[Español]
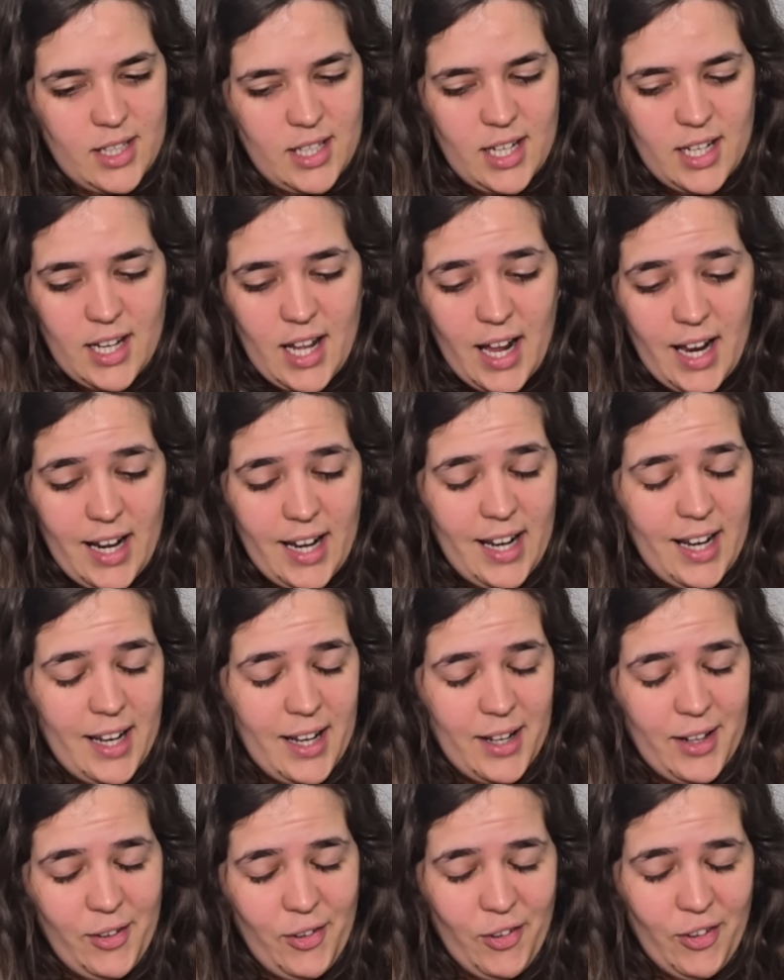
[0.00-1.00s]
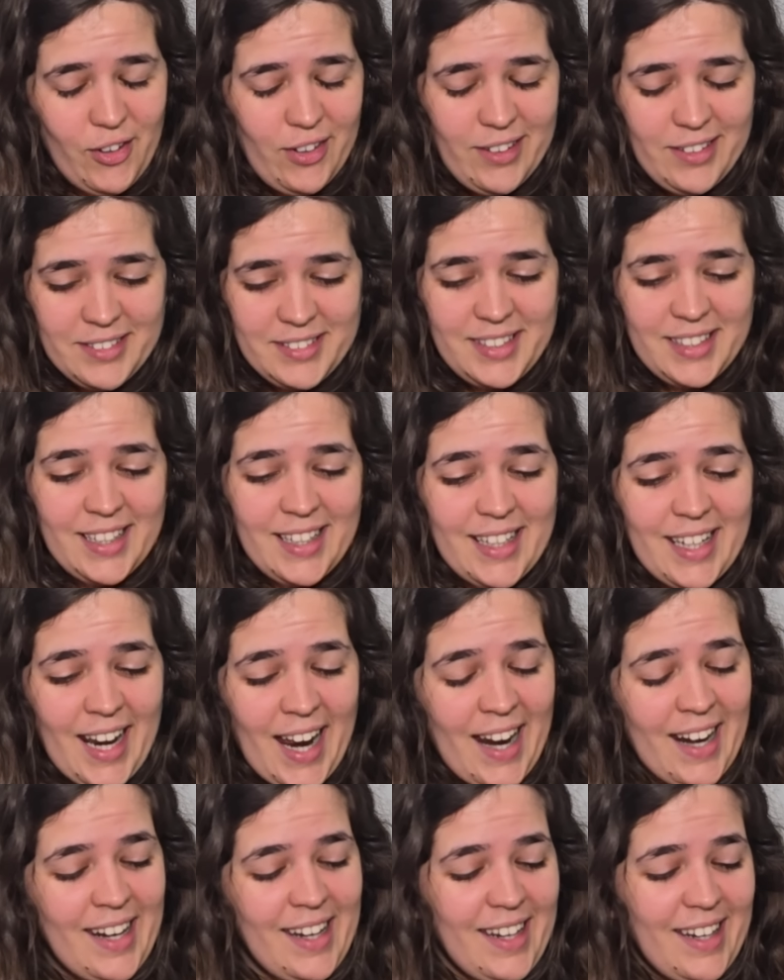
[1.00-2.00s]
Tienen algo, tienen
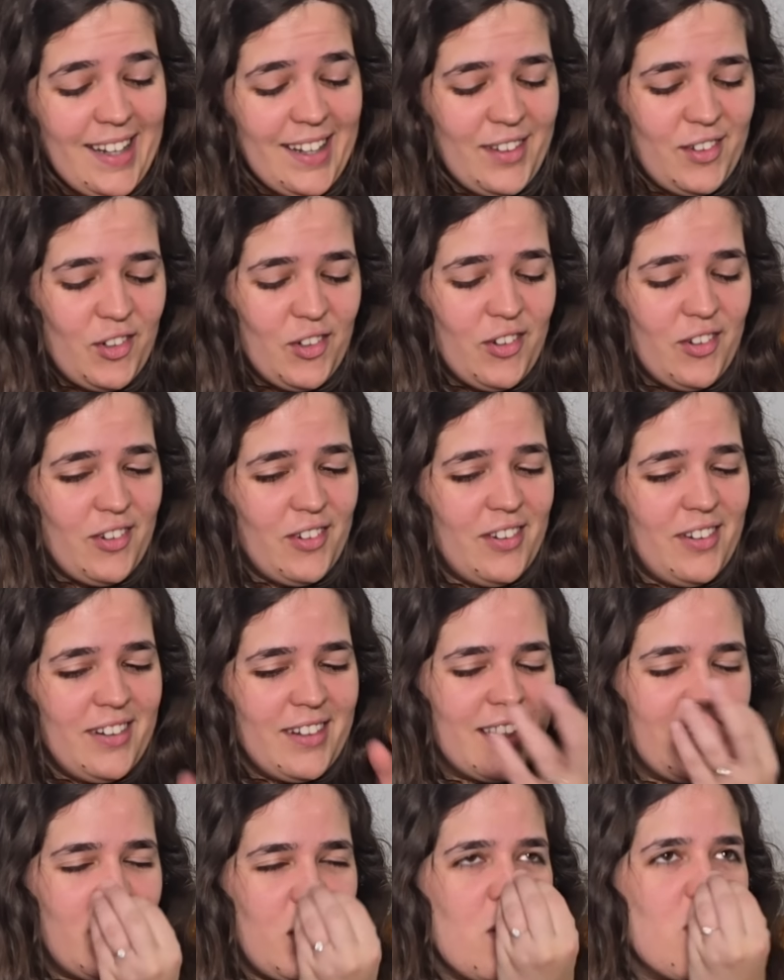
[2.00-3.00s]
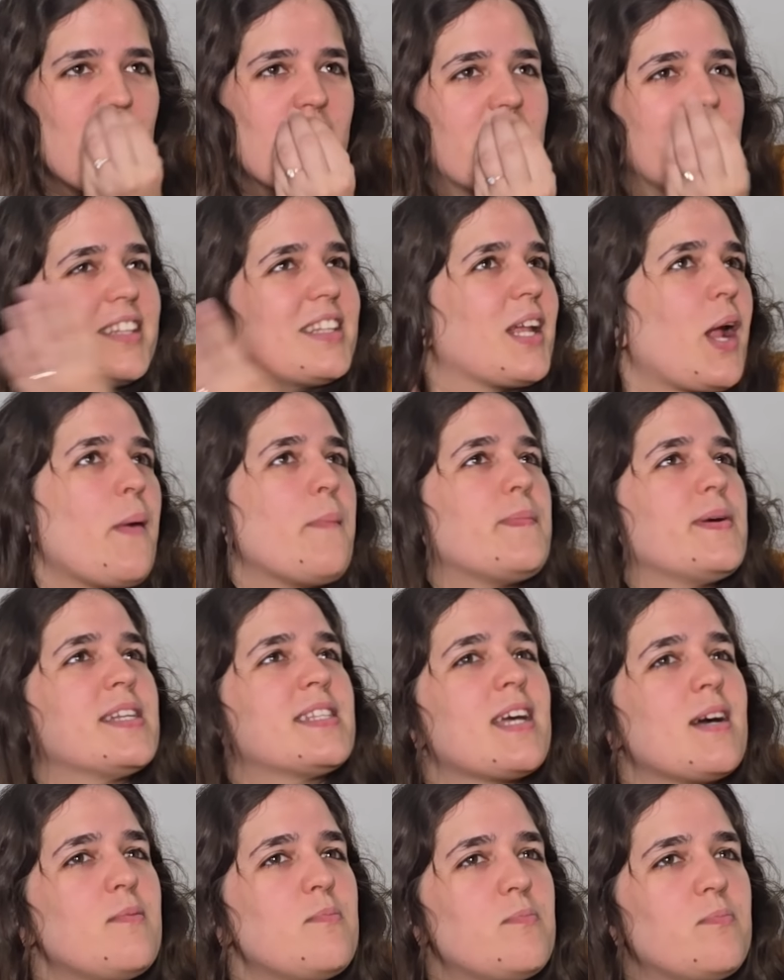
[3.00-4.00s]
algo que es como que
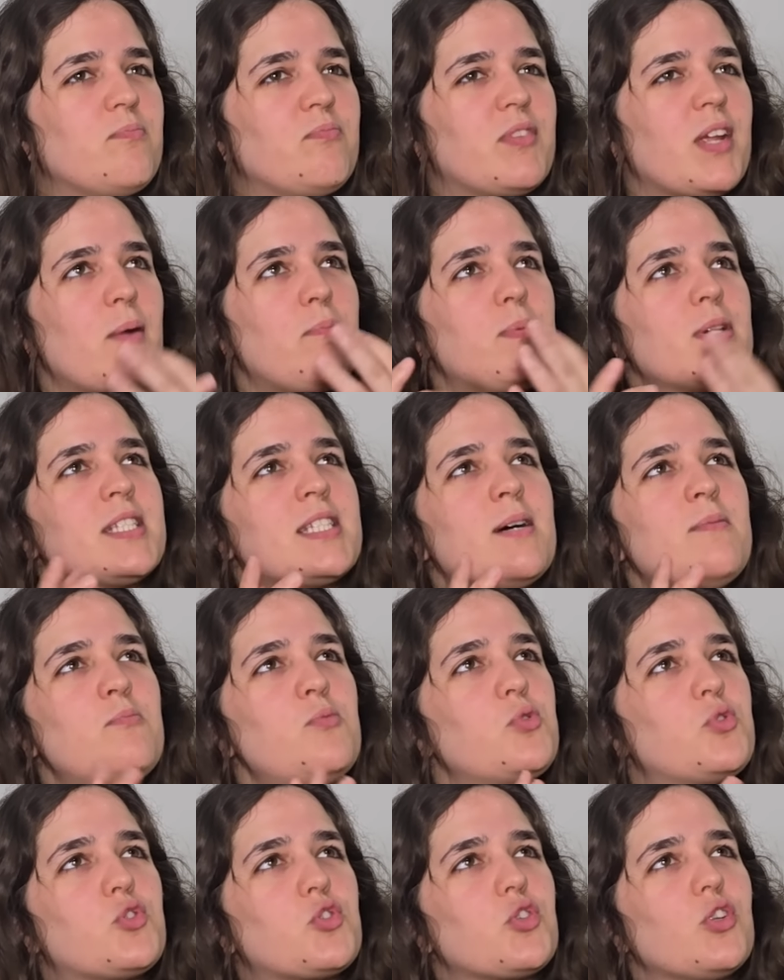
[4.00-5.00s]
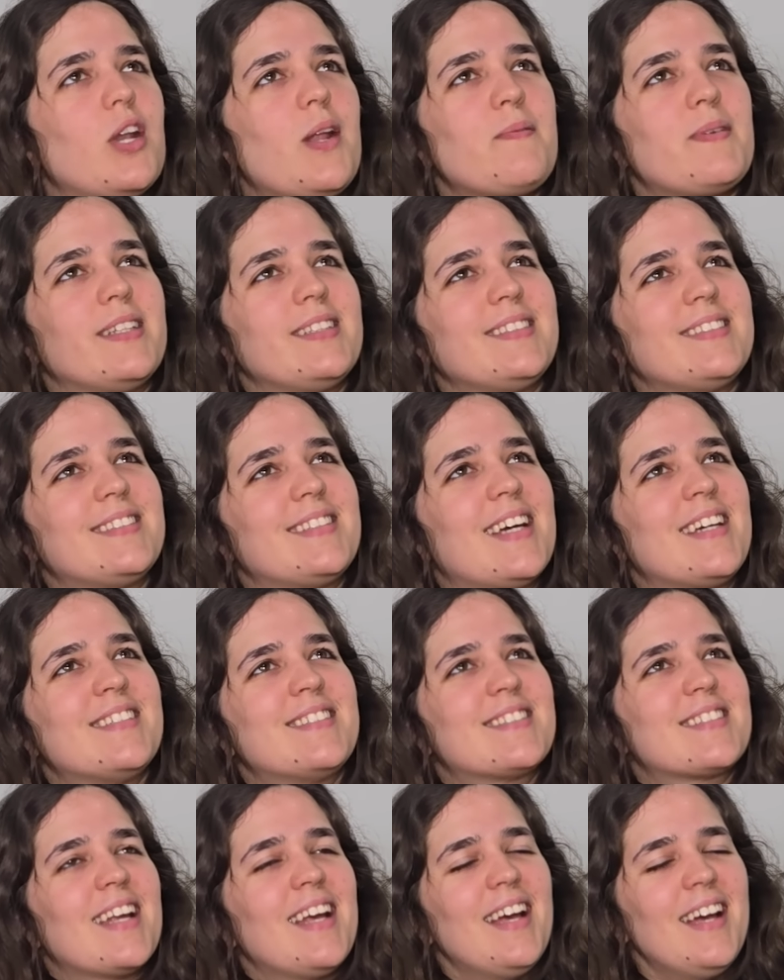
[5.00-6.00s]
traspasa, traspasa mucho a la
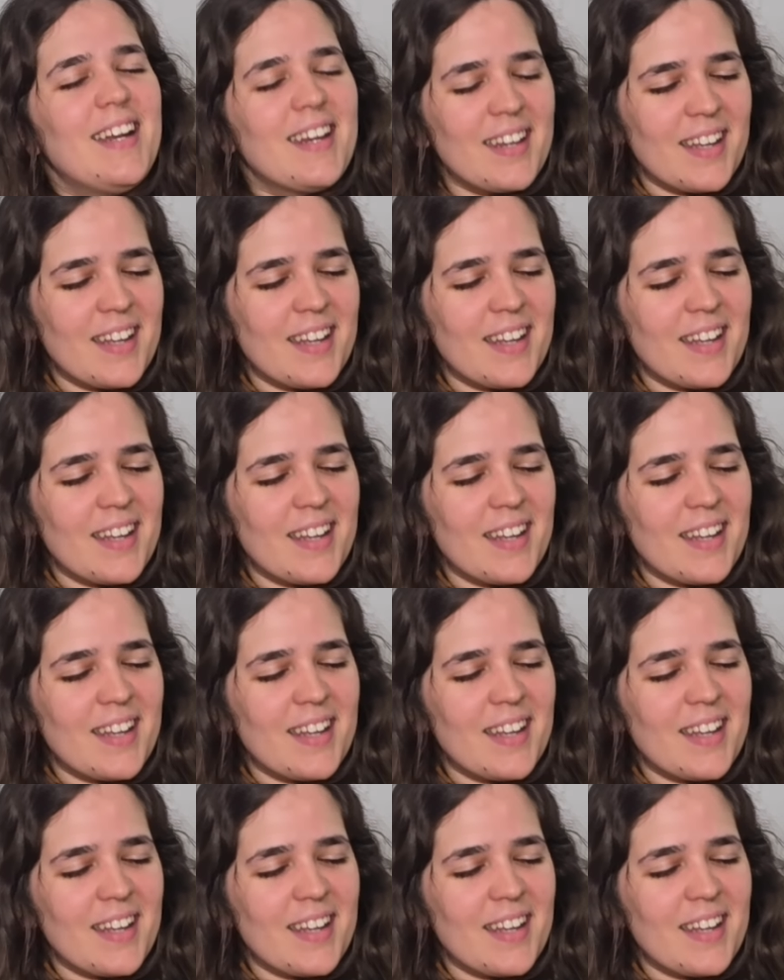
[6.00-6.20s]
pantalla.